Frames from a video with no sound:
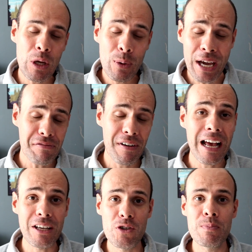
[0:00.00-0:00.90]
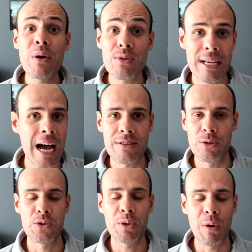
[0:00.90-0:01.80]
eu quero falar que os meus
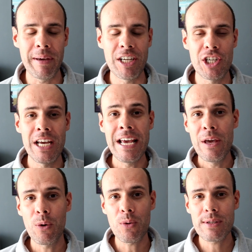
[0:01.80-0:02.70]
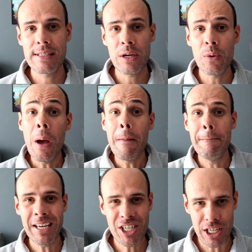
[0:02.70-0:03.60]
gastos normalmente eu considero
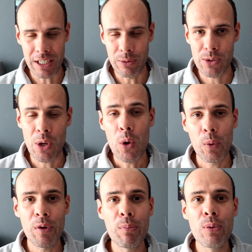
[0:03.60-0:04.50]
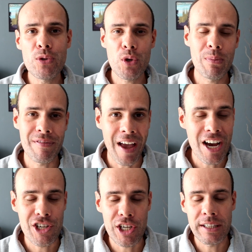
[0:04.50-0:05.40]
medianos. Quando eu busco uma
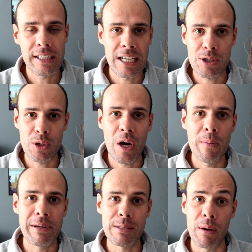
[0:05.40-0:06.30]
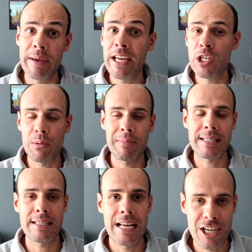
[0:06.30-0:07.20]
viagem internacional, principalmente para uma
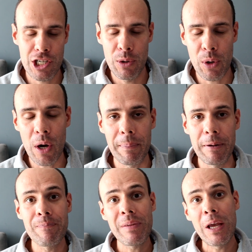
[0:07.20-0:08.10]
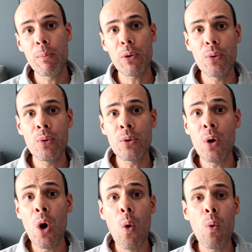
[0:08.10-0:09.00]
cidade na Europa, eu
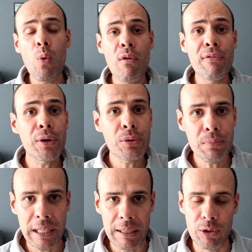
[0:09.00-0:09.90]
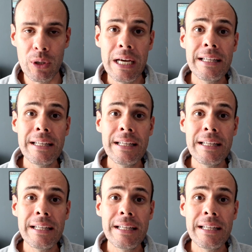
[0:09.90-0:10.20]
procuro um conforto mínimo.